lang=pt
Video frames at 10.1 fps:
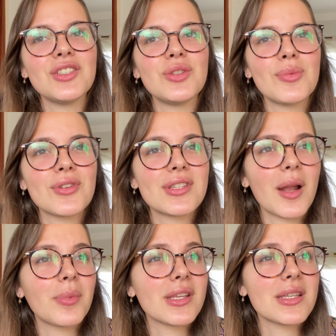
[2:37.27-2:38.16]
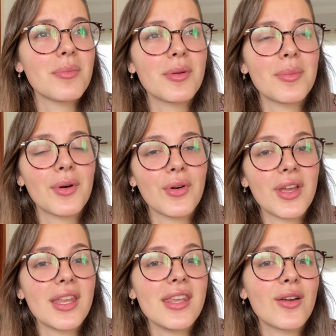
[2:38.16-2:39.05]
de mostrar, porque sempre é uma
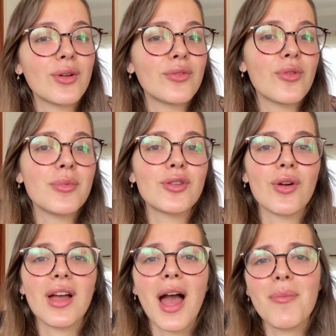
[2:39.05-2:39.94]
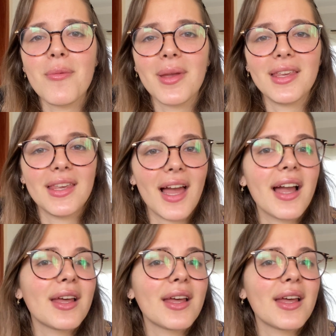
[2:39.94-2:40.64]
correria quando eu vou me trocar, me maquiar,